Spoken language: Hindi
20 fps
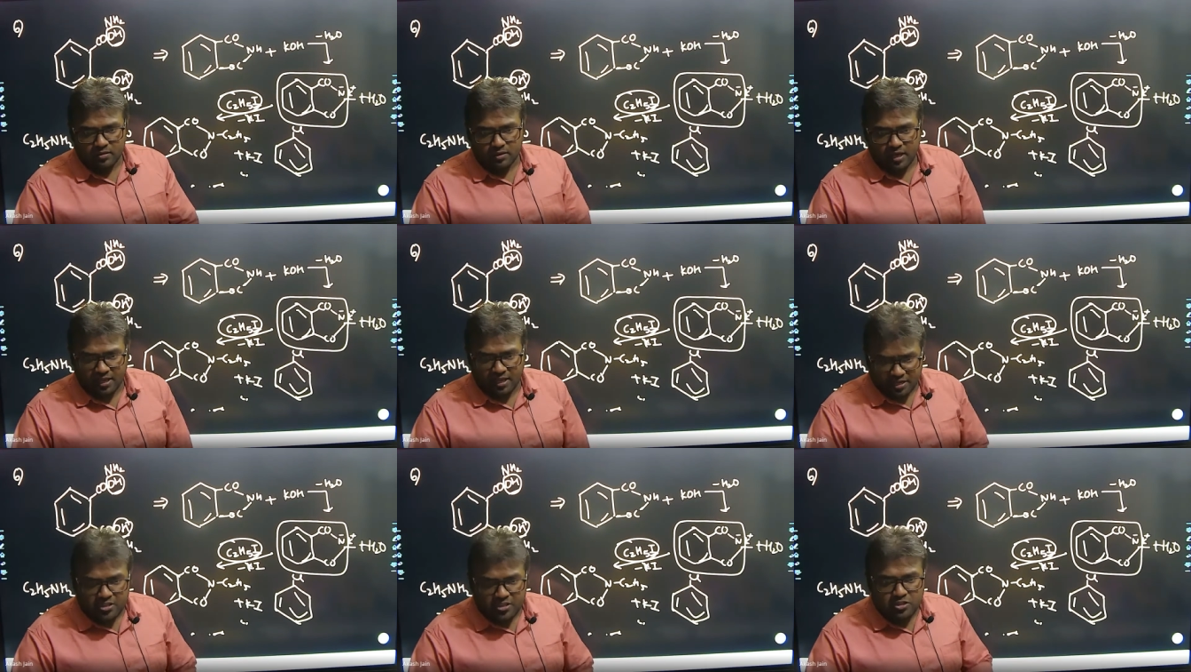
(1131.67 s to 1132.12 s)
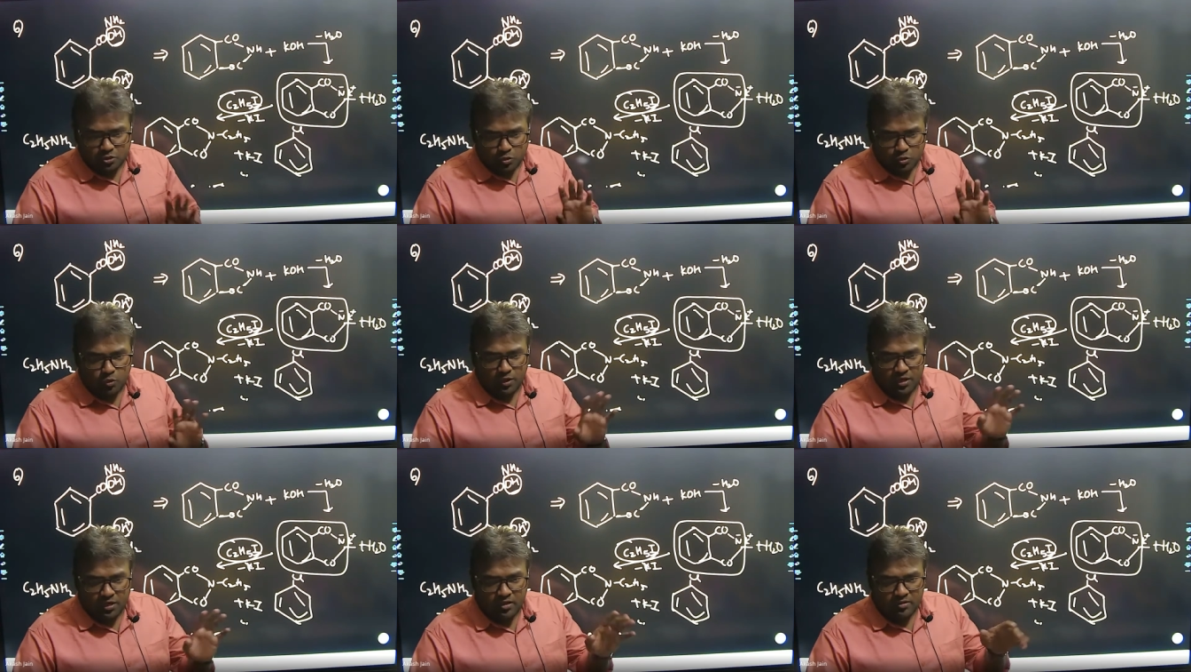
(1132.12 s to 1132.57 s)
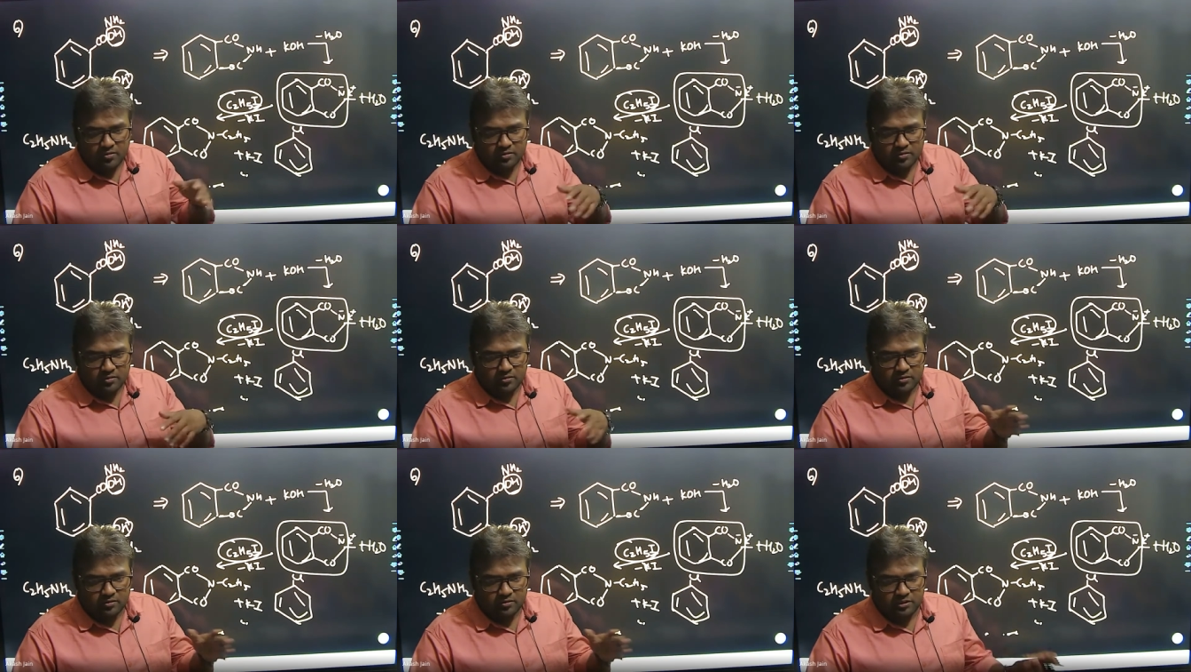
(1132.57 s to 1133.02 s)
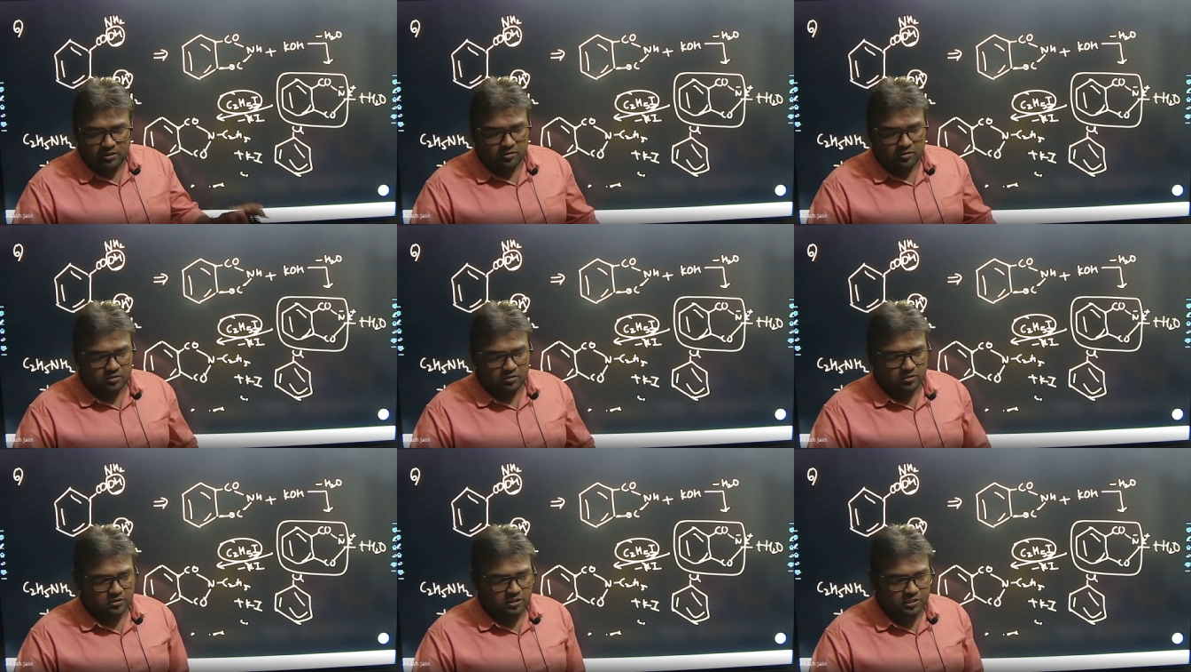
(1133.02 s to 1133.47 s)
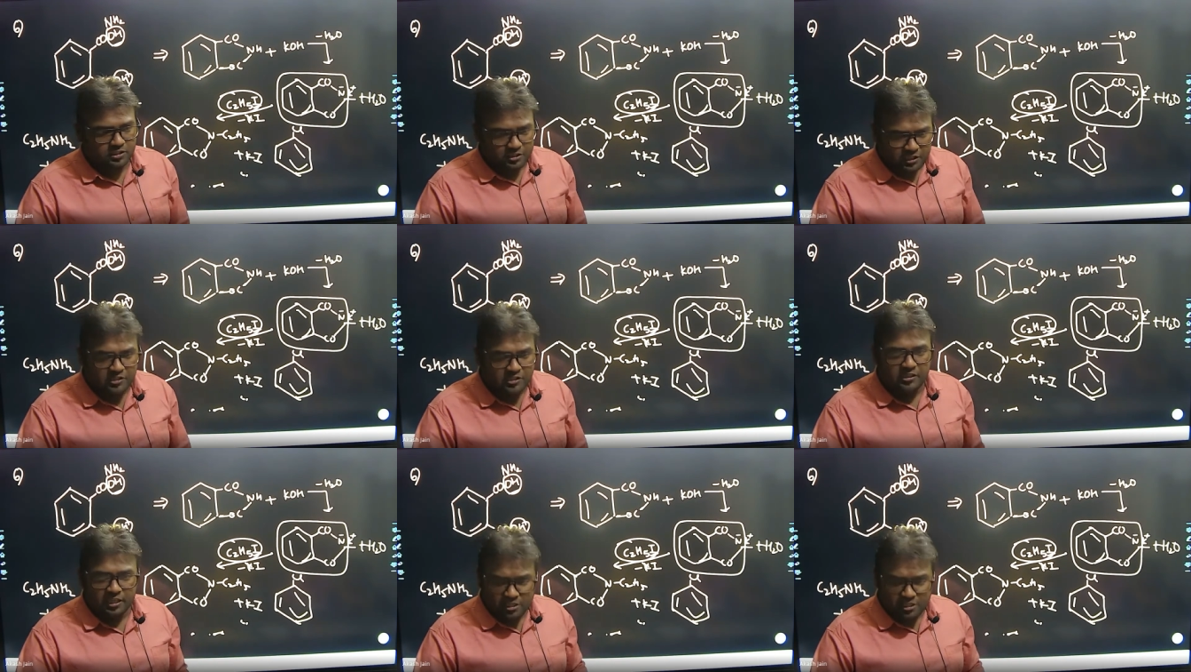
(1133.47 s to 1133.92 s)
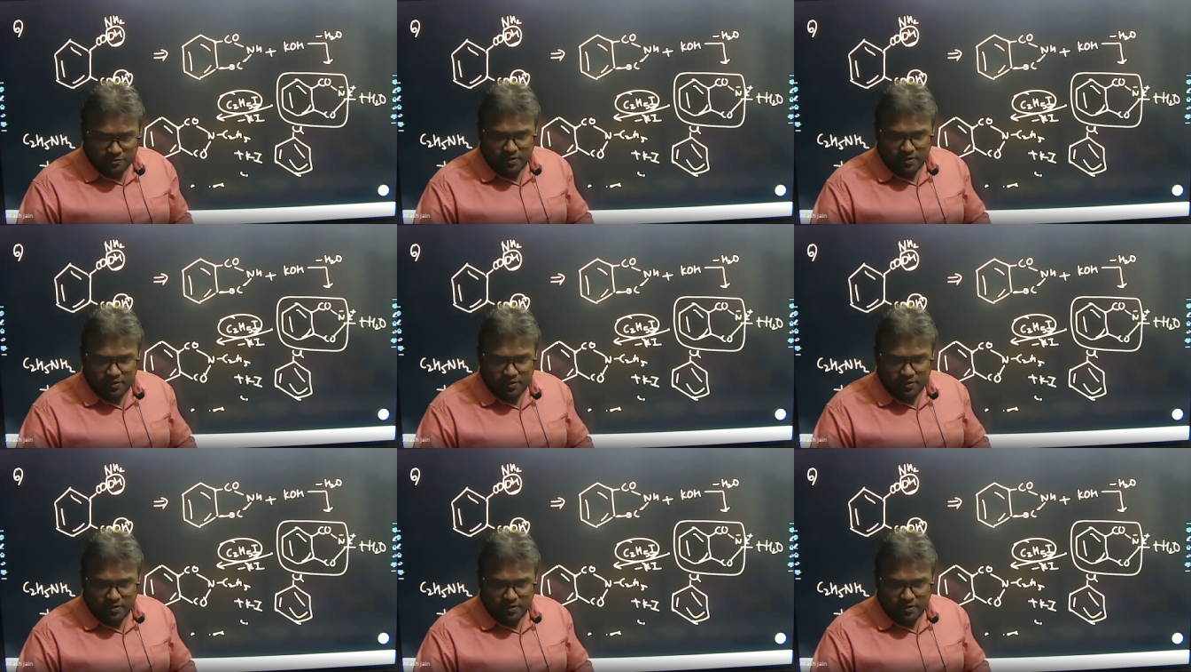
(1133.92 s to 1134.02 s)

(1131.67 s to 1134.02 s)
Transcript: एनएच टू है ना is